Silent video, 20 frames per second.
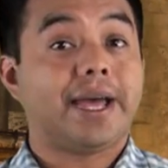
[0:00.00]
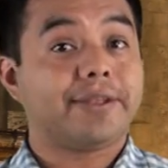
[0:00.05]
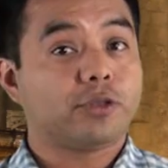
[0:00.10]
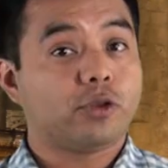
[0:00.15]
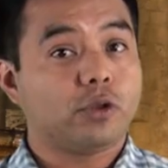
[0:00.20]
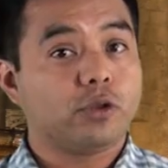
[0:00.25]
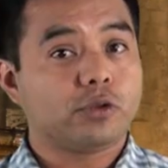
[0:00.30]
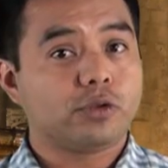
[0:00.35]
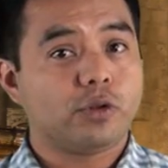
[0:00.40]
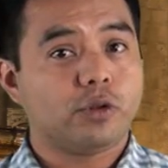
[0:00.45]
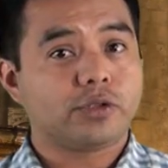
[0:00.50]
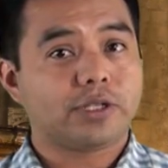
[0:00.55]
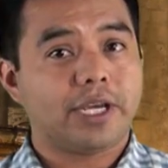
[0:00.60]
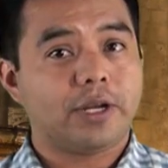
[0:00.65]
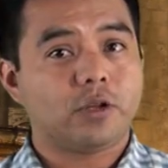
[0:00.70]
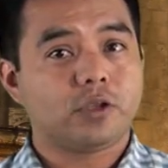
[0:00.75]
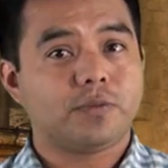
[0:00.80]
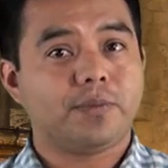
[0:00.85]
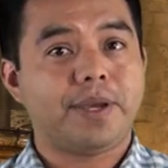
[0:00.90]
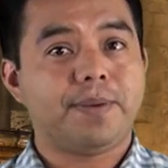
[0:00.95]
a todos los
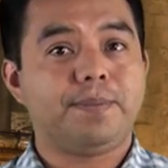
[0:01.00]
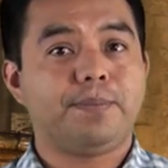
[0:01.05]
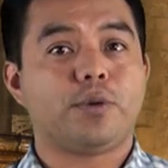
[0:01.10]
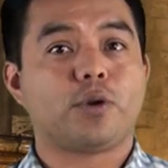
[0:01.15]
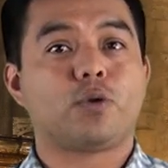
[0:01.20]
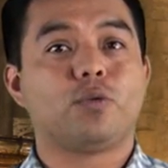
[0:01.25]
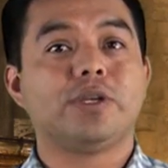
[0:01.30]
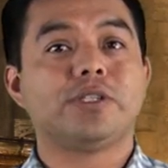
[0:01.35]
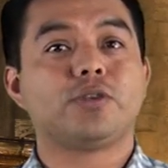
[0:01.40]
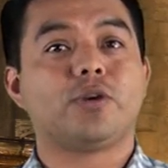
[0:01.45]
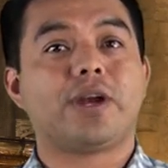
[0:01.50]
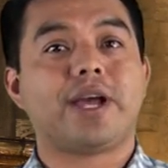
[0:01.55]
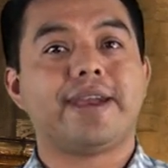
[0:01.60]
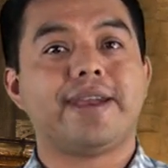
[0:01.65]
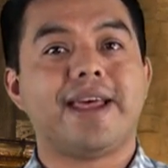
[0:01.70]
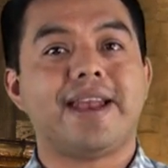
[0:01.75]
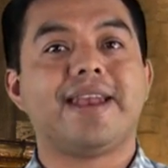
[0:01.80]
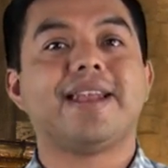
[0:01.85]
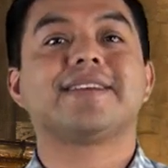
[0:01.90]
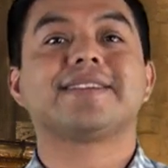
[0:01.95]
que nos ven por nuestro
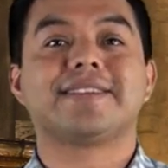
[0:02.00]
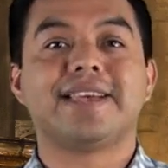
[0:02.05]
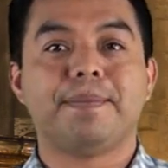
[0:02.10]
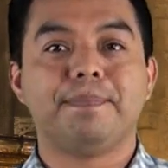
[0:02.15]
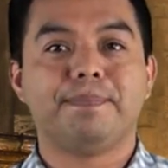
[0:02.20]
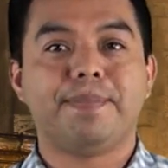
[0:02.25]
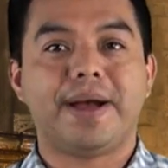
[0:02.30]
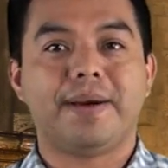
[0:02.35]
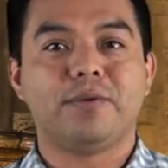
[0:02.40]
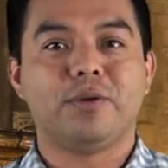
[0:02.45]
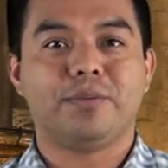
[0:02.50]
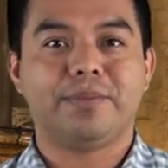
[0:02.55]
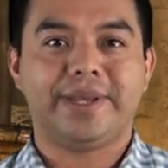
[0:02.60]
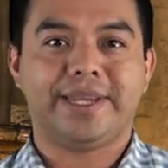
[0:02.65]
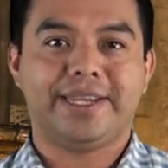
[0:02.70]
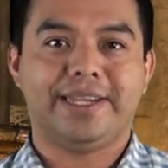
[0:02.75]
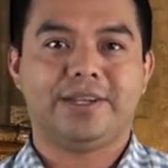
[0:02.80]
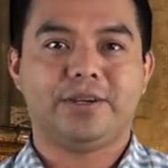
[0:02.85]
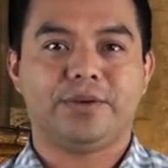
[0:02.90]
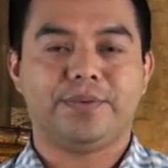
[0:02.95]
canal San Pablo
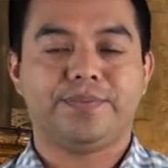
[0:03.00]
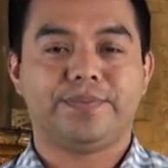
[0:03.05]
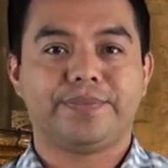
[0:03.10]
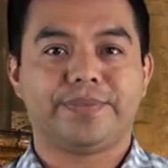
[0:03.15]
México.